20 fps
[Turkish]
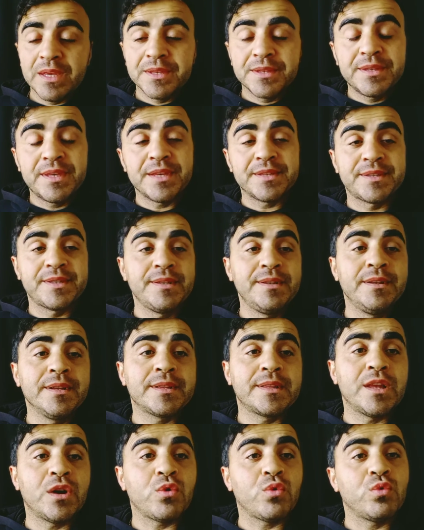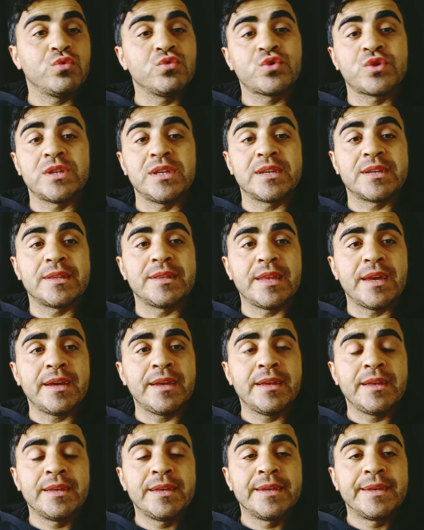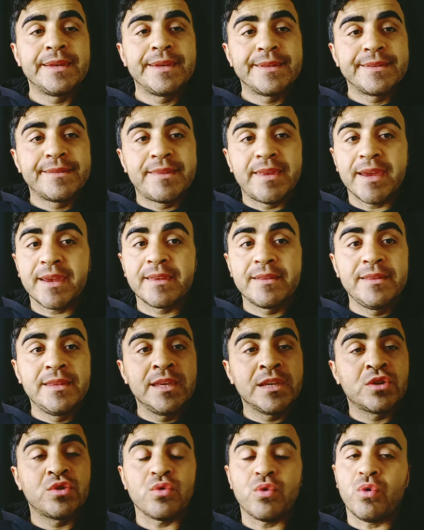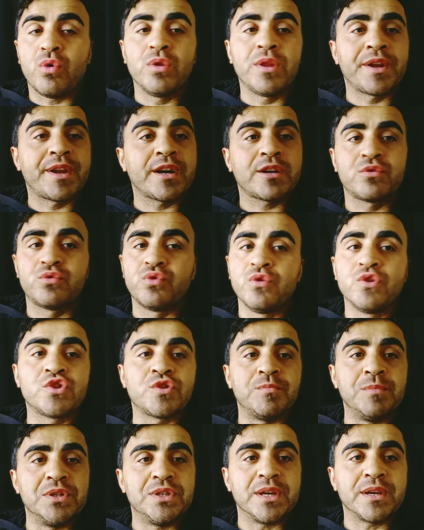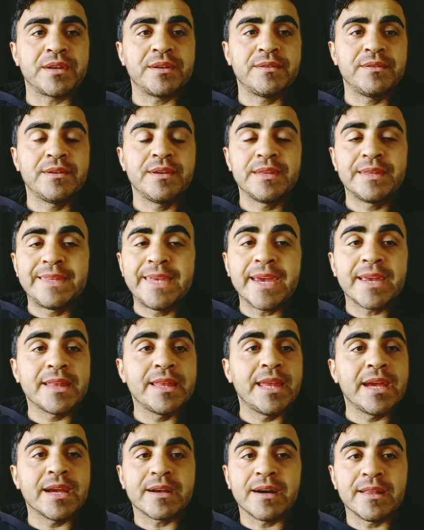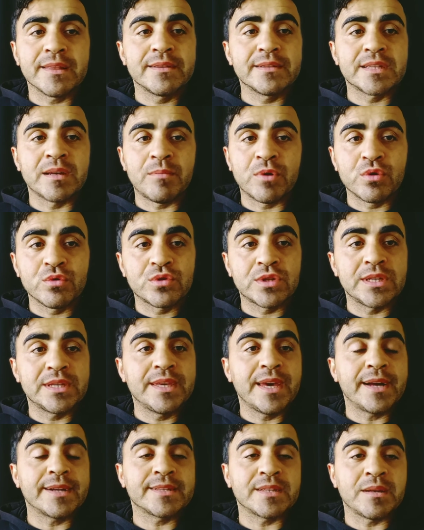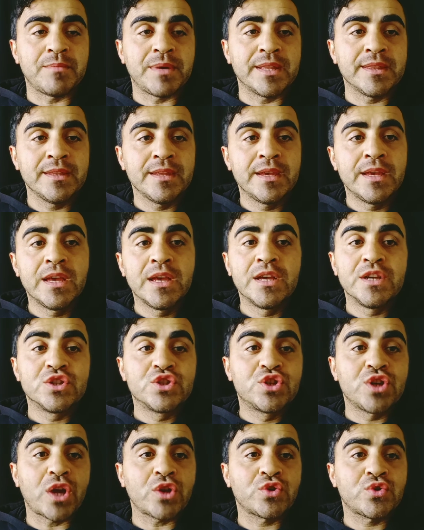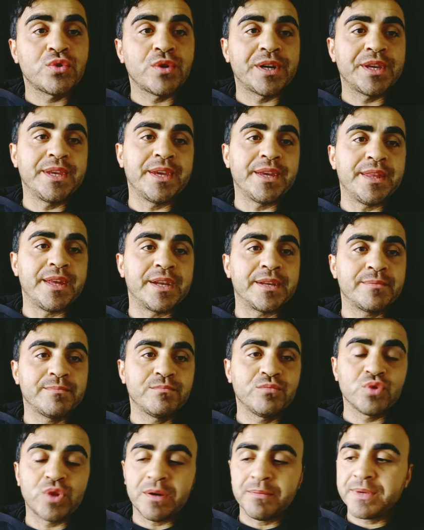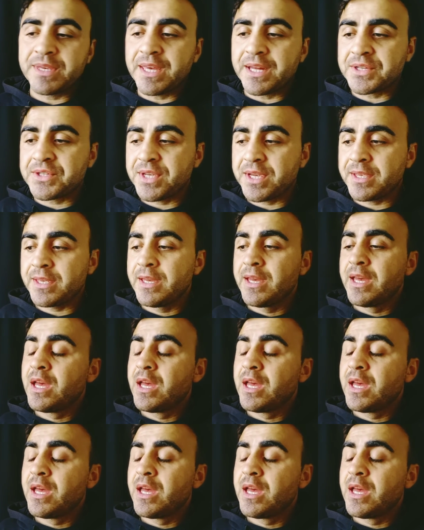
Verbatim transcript: kesinlikle Usyk ile teknik olarak dövüşmeyecek. Tekneye kaldığı zaman Usyk her zaman Joshua'yı yener. Bu da bir gerçek.